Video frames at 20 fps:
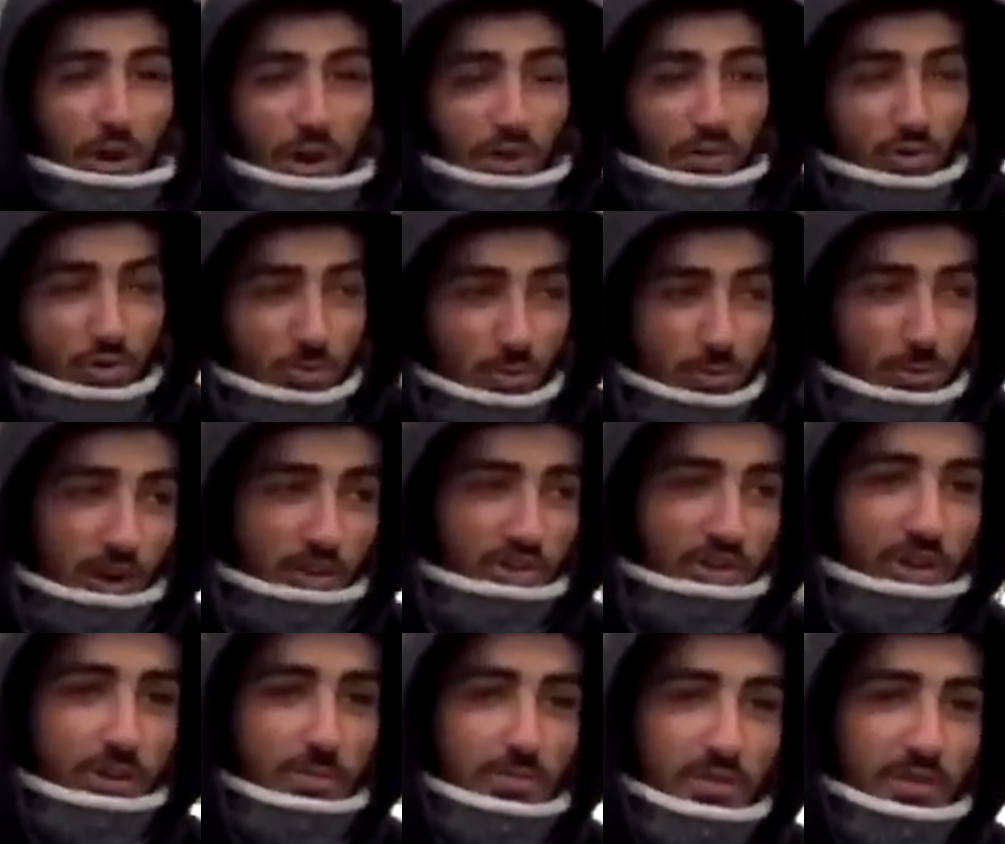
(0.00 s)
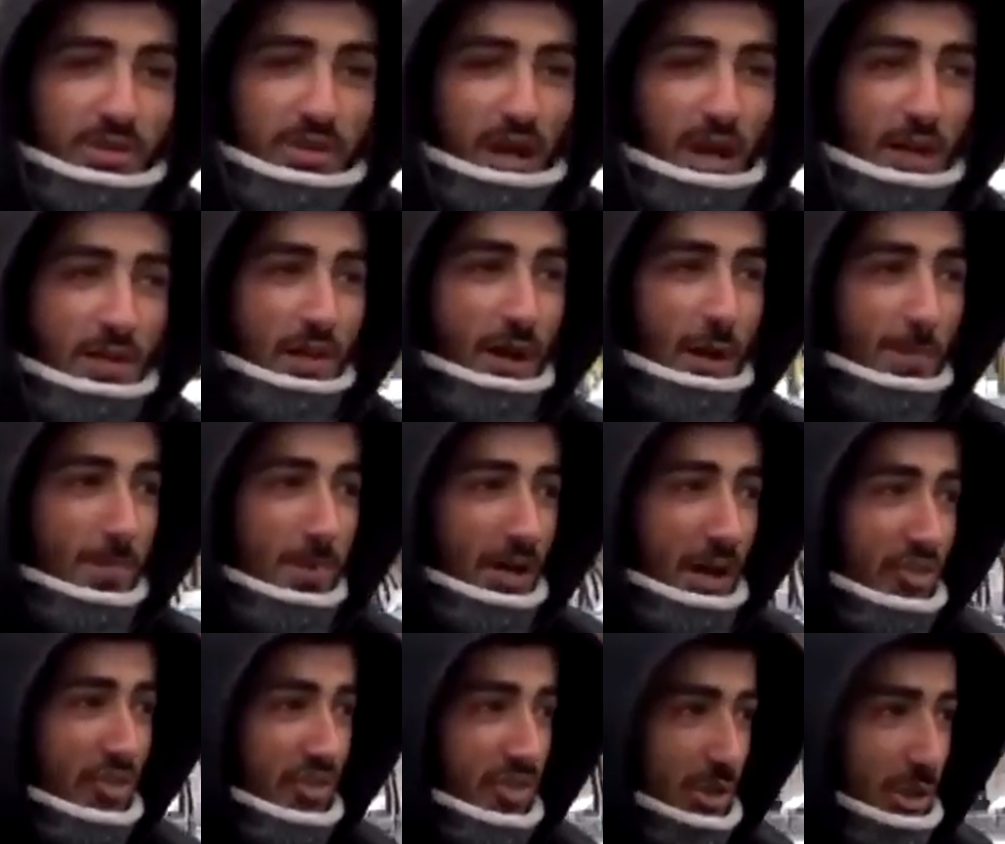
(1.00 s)
dün Sayın Cumhurbaşkanımızın yani yaptığı
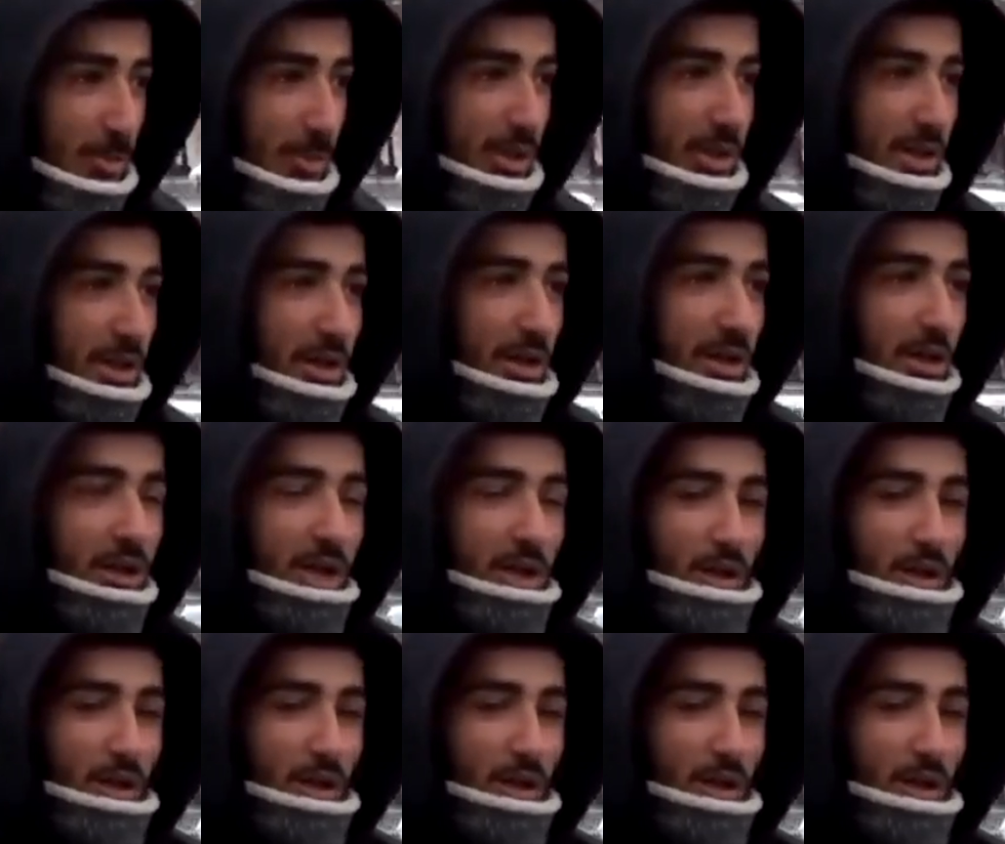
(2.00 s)
açıklamada